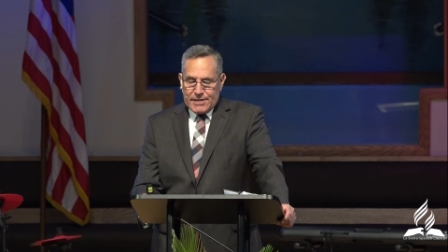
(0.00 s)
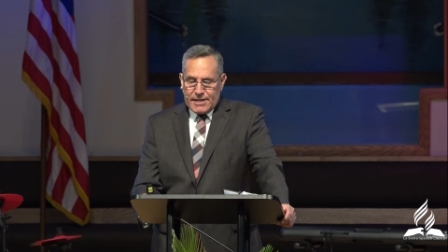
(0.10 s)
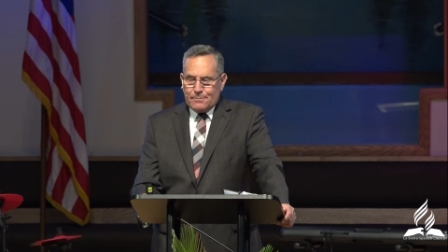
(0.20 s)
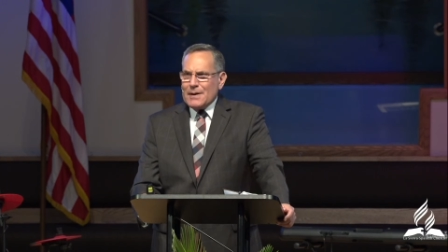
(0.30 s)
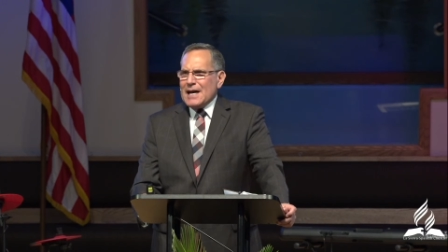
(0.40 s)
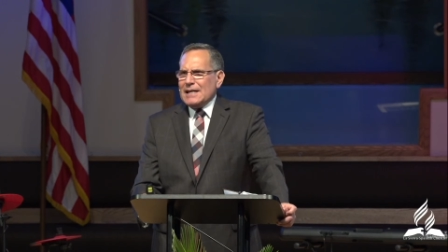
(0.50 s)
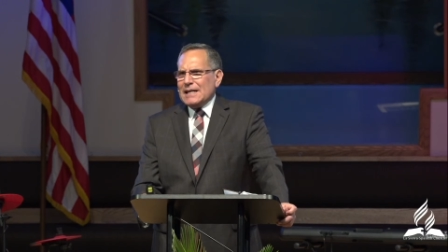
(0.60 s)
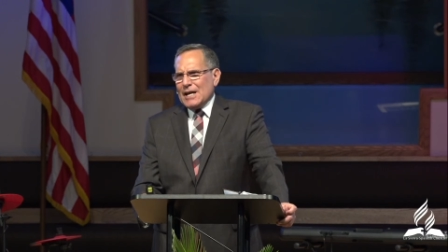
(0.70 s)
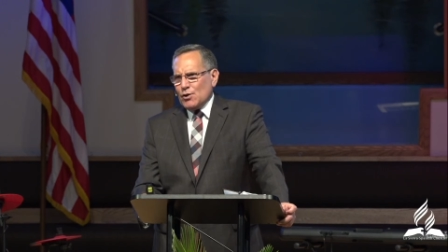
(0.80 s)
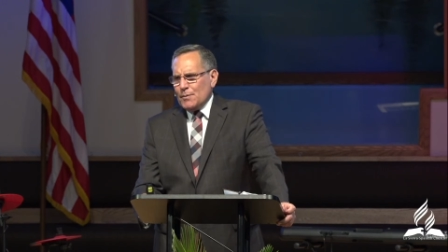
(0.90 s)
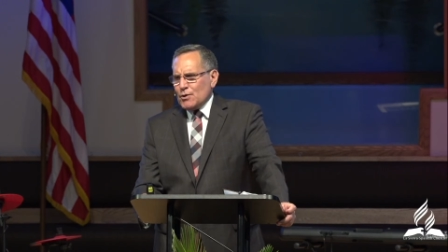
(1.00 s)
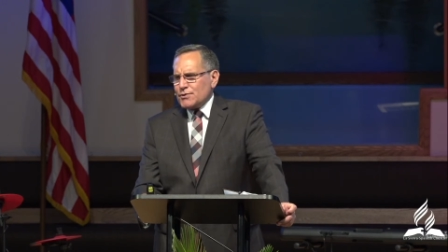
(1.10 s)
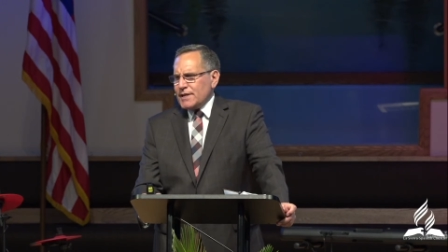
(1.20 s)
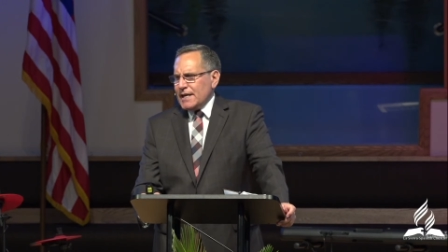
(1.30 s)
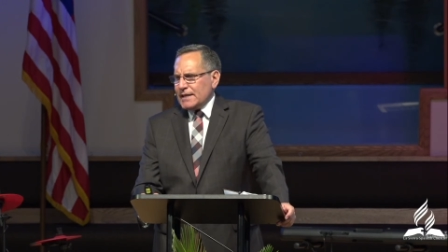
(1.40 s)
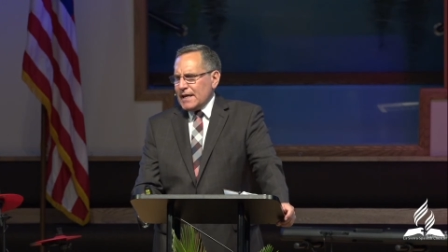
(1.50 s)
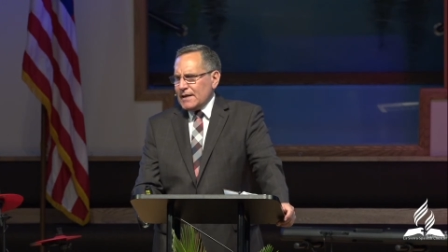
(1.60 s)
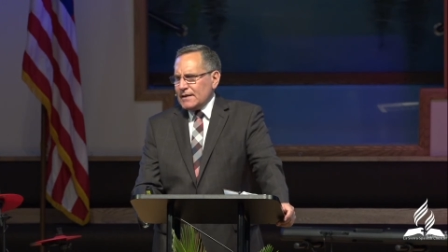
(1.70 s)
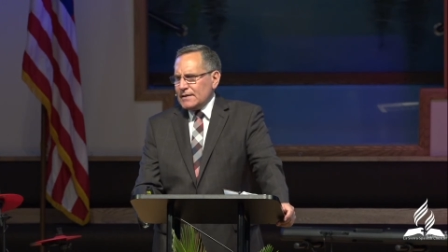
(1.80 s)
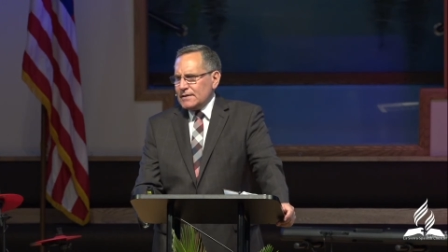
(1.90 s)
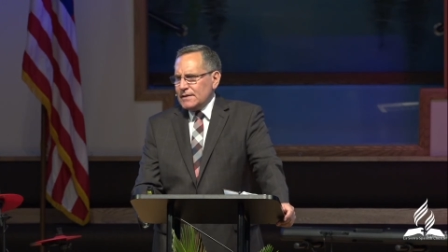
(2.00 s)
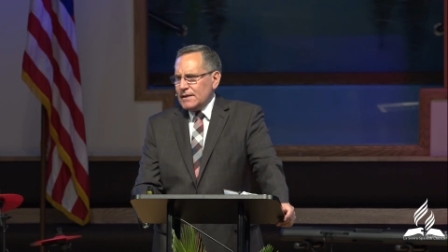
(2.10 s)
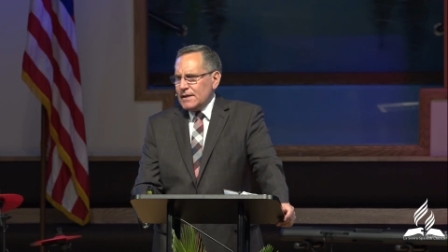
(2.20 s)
principal, la número siete,